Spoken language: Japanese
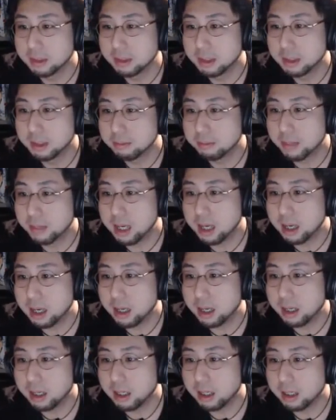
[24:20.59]
前、
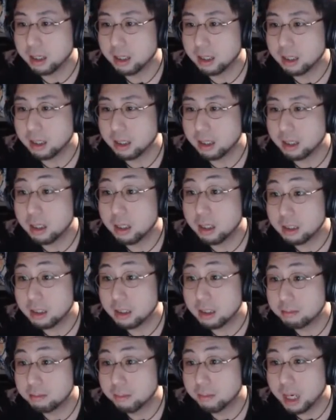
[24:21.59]
え
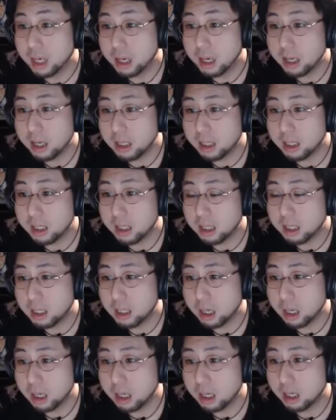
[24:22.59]
前来て、
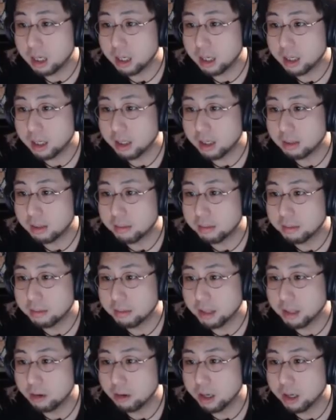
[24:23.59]
名
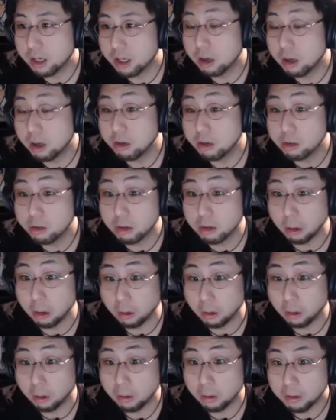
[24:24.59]
古屋に、え、嘘
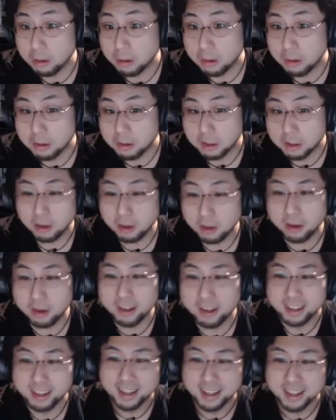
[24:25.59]
名古屋、
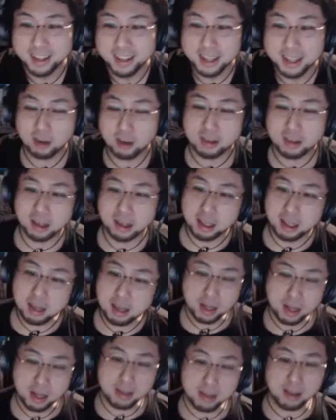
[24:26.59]
ていうかさ、金
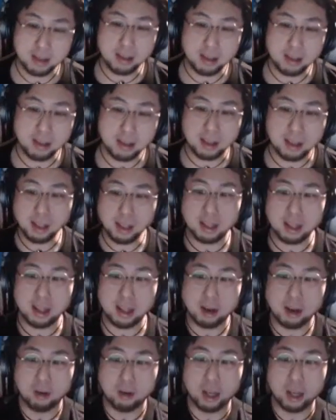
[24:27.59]
梅さんってなんで名
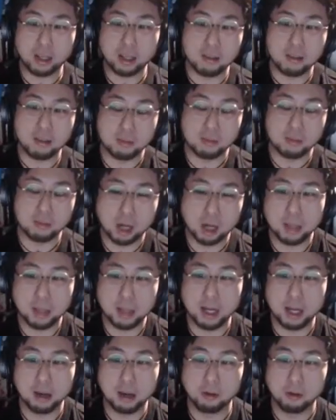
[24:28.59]
古屋でいつも神会
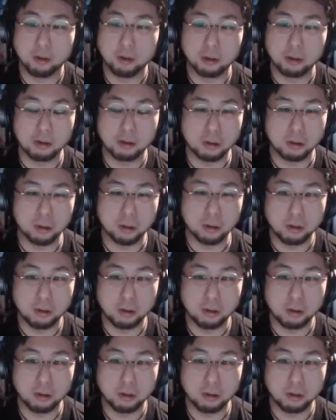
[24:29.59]
を起こそうとすんの？